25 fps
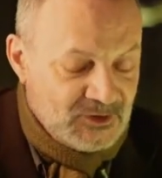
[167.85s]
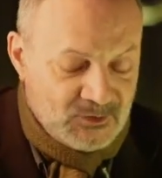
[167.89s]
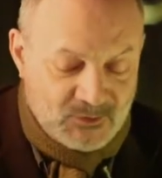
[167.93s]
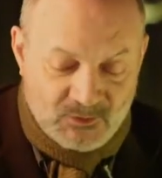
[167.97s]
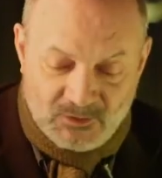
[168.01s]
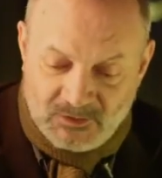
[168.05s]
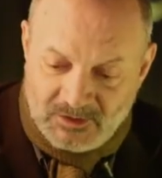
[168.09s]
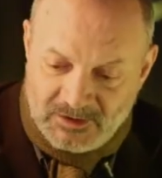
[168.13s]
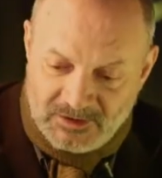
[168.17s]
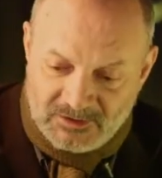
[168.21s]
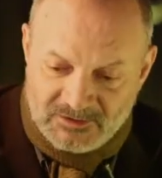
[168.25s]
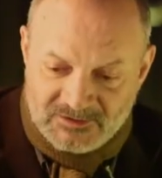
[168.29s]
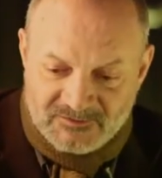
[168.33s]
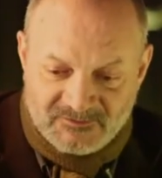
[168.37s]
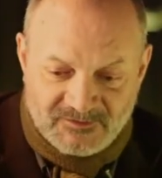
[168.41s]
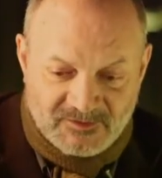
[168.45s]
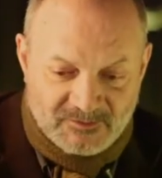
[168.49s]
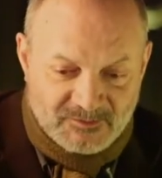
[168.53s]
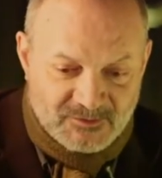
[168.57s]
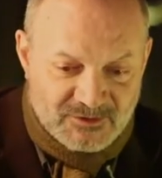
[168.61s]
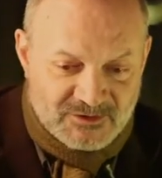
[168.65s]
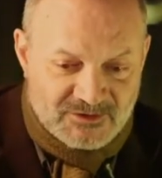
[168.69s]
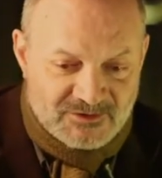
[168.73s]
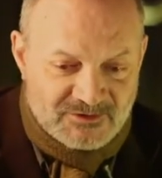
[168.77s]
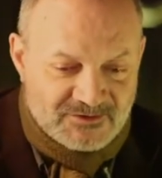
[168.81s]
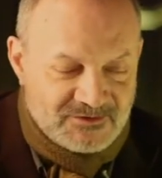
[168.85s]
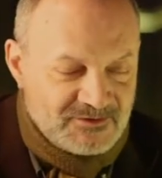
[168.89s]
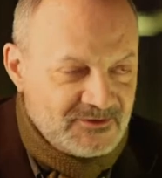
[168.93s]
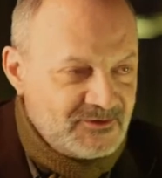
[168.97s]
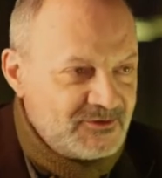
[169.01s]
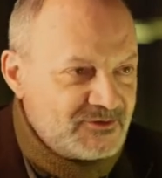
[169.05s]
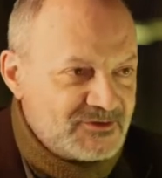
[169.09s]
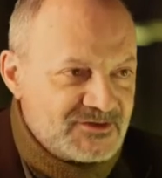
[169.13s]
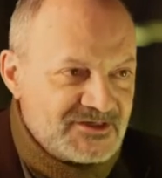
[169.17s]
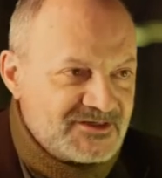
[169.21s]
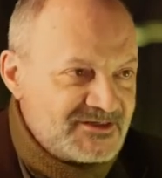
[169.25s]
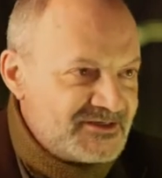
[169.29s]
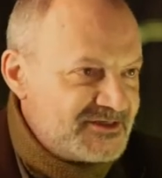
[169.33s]
Luego hay los famosos, ¿no?
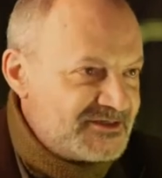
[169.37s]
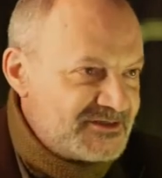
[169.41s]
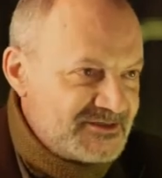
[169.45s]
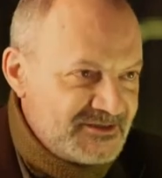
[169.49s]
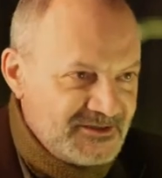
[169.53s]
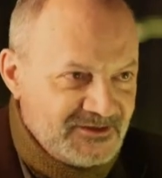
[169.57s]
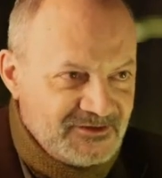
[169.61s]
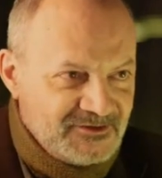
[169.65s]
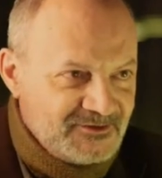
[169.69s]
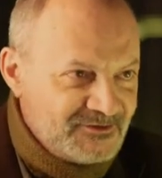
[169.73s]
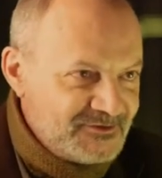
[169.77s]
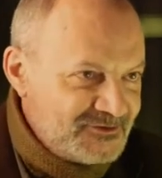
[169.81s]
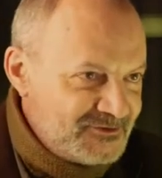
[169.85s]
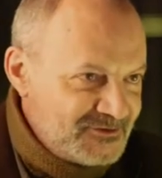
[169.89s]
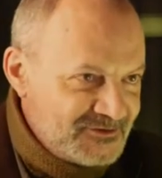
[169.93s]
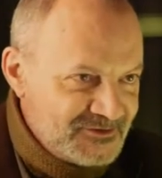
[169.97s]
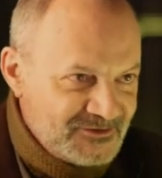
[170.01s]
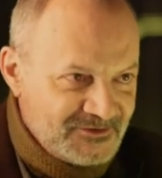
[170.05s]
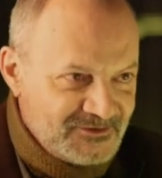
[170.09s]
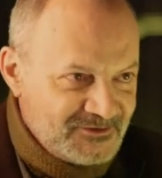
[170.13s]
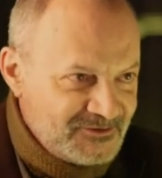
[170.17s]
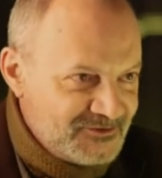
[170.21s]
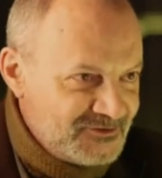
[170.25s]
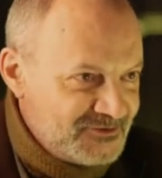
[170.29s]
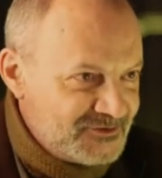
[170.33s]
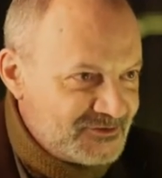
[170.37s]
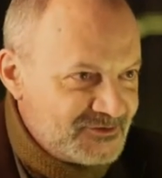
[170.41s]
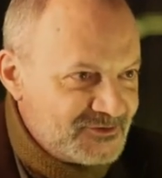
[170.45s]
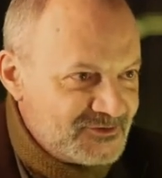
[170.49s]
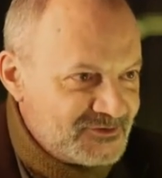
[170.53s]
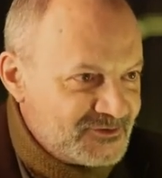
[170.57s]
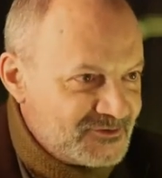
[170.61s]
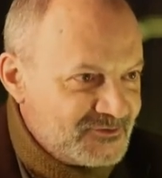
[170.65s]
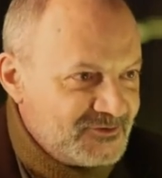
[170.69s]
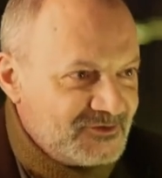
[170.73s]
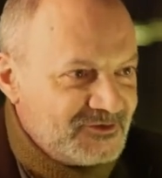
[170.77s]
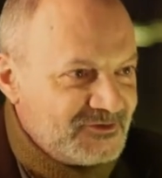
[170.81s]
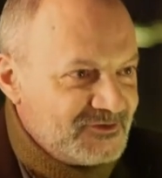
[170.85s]
los asesinos y todos
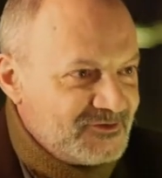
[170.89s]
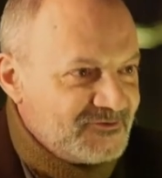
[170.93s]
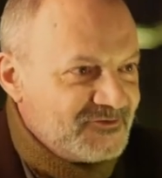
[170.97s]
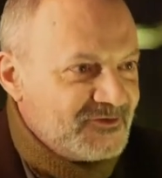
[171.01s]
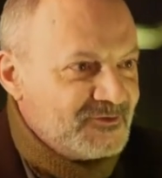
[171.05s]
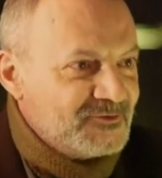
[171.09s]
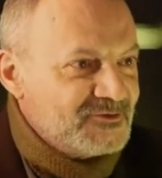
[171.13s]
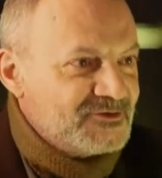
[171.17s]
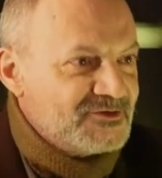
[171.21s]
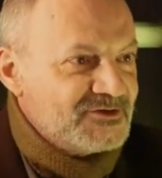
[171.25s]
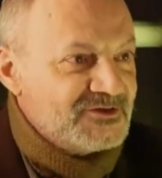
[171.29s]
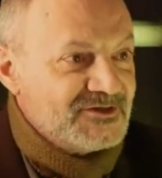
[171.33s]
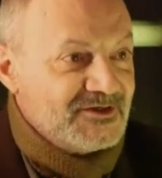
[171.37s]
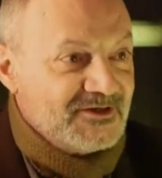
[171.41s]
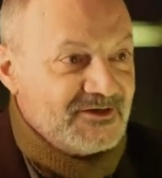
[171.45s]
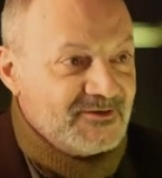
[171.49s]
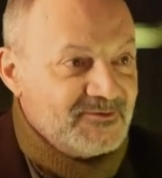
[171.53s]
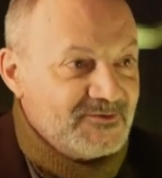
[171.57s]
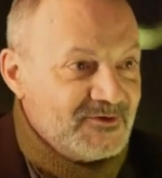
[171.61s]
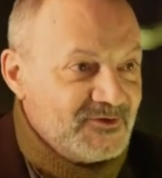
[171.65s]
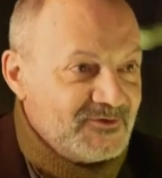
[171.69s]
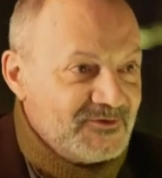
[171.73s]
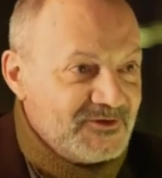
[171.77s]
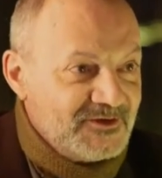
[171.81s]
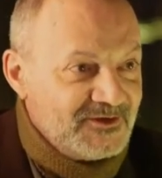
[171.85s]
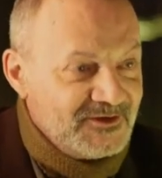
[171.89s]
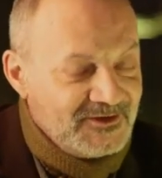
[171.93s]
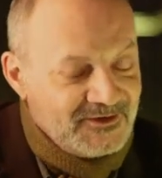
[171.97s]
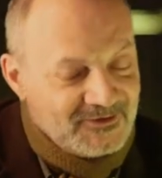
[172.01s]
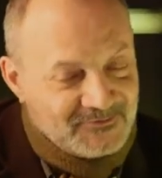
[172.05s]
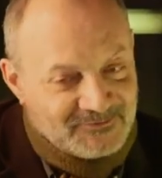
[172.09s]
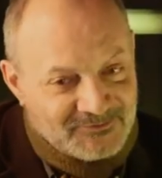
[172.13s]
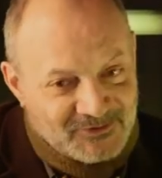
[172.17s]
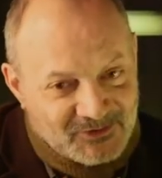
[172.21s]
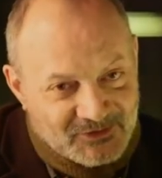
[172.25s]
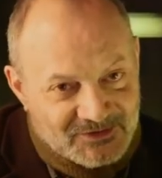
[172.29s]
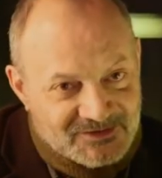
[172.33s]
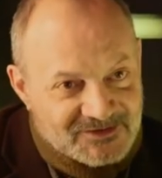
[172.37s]
esos cuentos famosos de Hemingway.
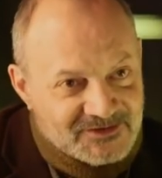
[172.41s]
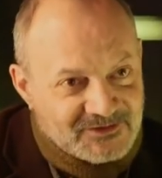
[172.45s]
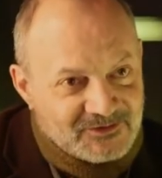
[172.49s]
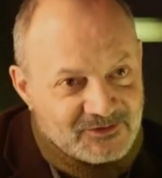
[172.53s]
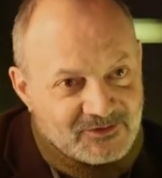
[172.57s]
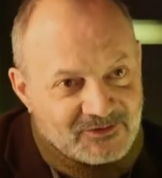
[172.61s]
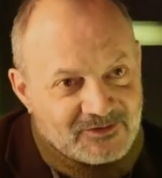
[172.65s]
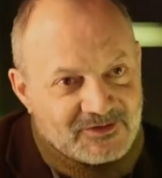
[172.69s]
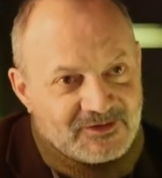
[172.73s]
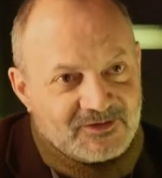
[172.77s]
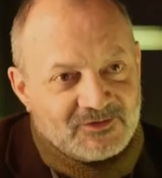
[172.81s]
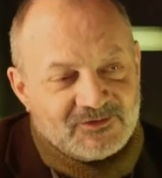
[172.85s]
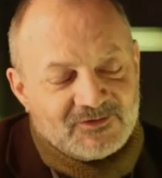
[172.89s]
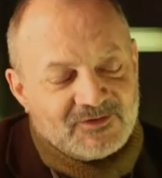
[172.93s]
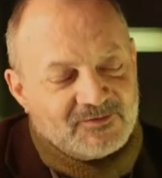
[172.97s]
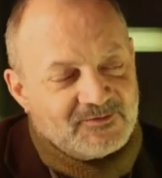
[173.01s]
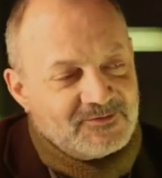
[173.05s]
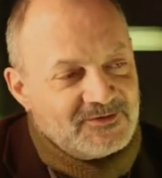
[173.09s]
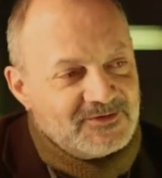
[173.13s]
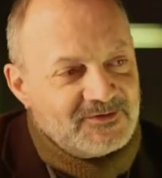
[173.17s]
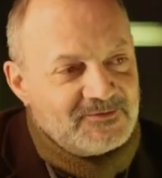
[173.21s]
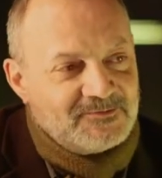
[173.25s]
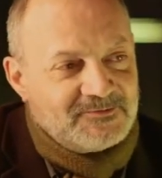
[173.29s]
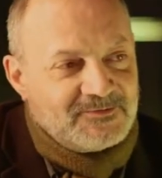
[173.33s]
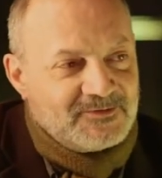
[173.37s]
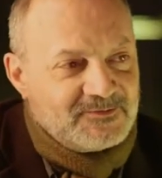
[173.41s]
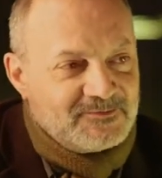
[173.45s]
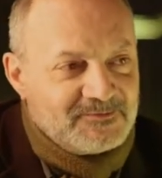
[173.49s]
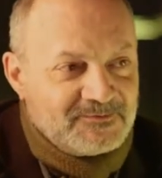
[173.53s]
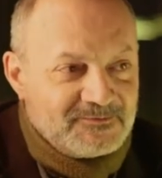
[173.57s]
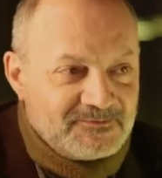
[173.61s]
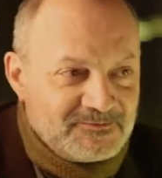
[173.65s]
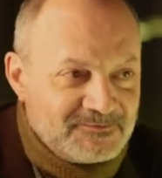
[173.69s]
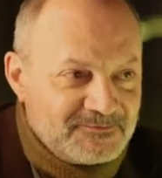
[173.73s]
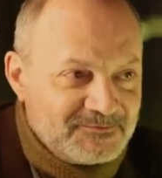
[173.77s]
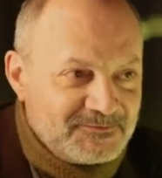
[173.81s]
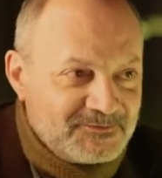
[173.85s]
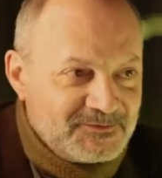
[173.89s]
Pero este en concreto a mí
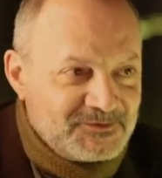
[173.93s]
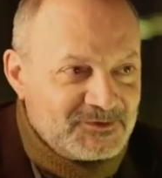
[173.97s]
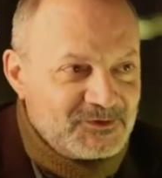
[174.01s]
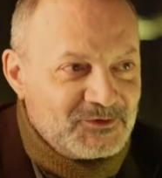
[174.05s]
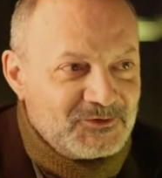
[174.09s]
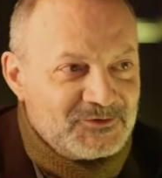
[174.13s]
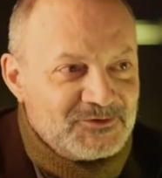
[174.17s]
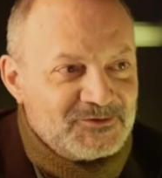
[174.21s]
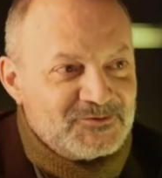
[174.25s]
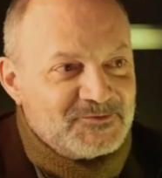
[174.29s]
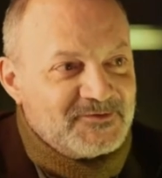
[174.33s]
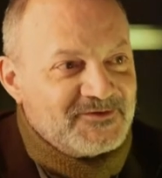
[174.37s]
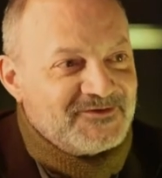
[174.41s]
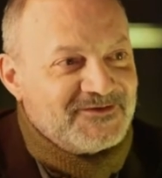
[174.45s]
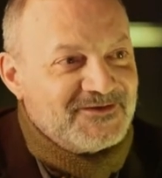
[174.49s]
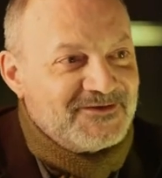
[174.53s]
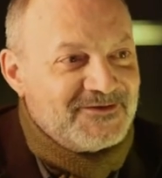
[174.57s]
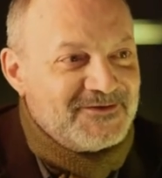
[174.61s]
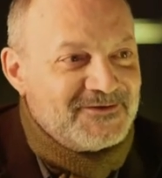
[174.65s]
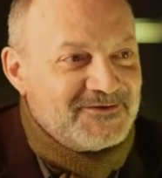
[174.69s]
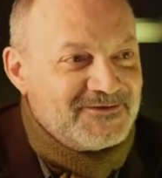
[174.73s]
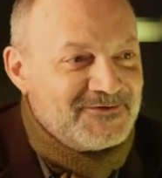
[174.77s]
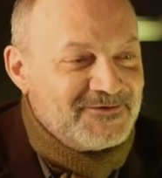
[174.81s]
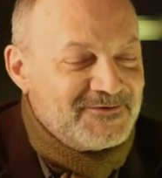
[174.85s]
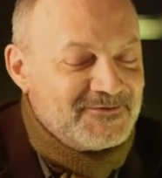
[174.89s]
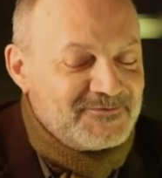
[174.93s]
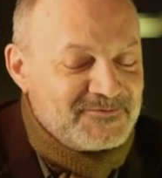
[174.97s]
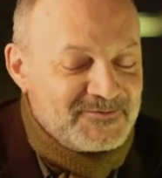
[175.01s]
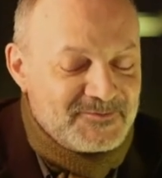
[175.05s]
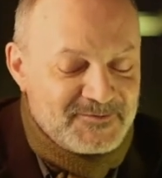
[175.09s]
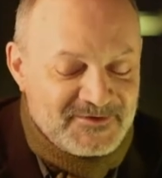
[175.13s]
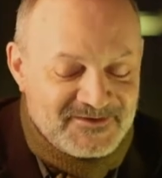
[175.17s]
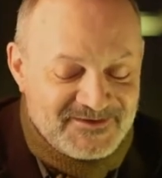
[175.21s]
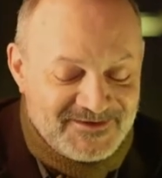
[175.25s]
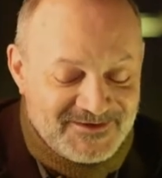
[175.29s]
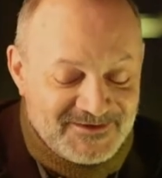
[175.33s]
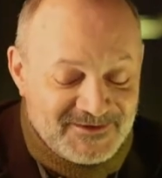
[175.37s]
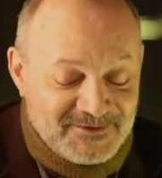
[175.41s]
mm, tengo especial,
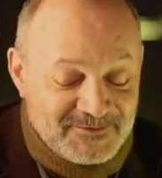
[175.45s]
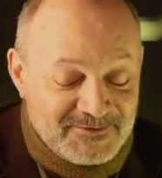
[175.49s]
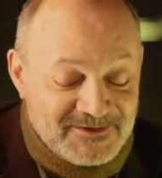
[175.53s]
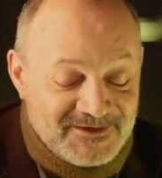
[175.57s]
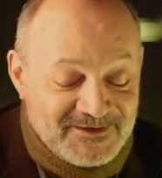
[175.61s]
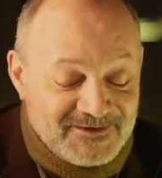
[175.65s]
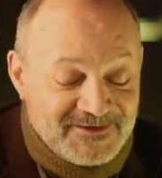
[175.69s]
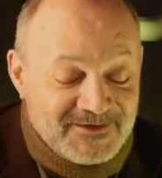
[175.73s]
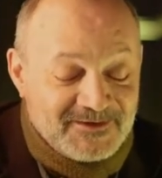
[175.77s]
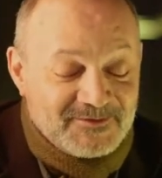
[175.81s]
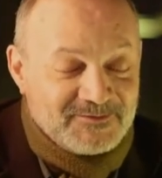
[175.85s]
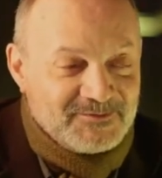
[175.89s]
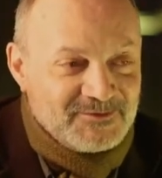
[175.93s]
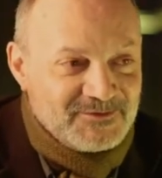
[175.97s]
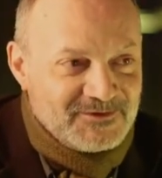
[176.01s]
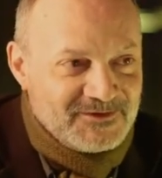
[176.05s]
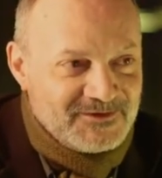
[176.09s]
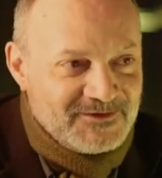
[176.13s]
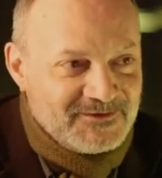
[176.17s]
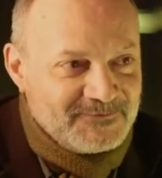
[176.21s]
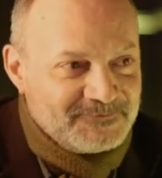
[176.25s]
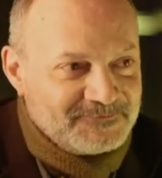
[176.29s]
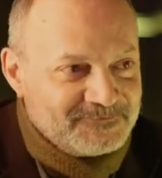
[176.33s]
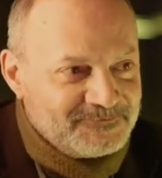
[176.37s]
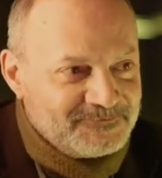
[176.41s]
debilidad por él.